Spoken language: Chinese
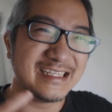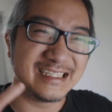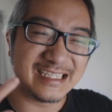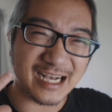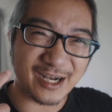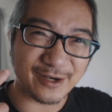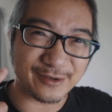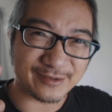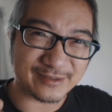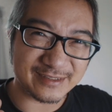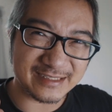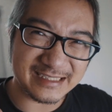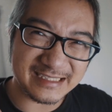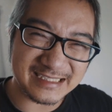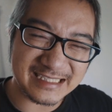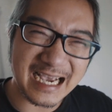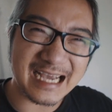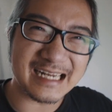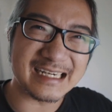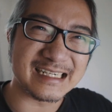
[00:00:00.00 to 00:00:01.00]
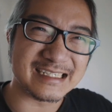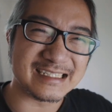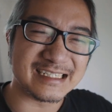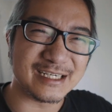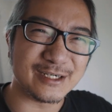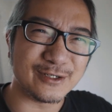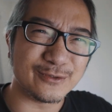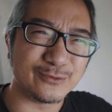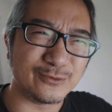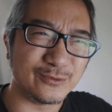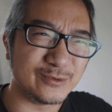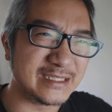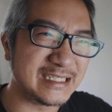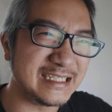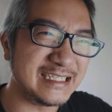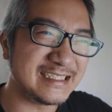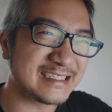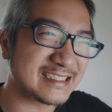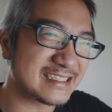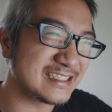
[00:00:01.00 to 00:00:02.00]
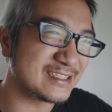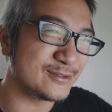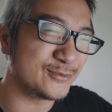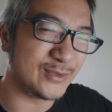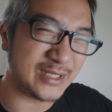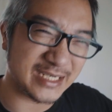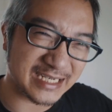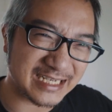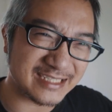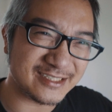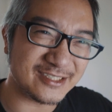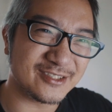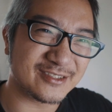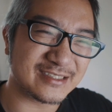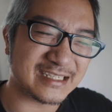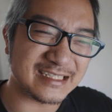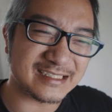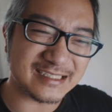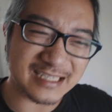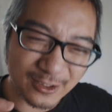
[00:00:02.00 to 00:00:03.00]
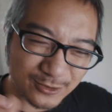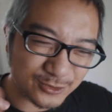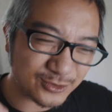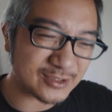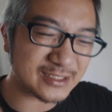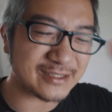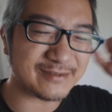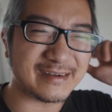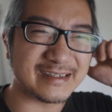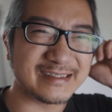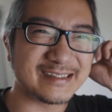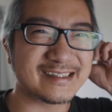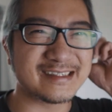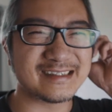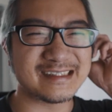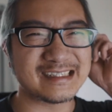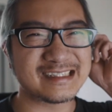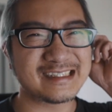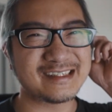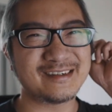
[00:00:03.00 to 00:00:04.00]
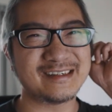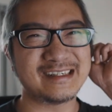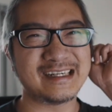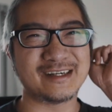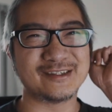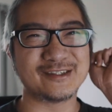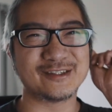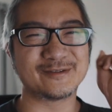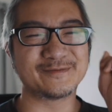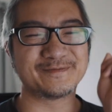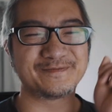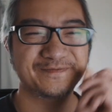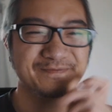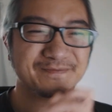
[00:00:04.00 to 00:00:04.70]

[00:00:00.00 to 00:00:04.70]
然后佳能的五 D 四我也开始用，它操作各方面都都很好用。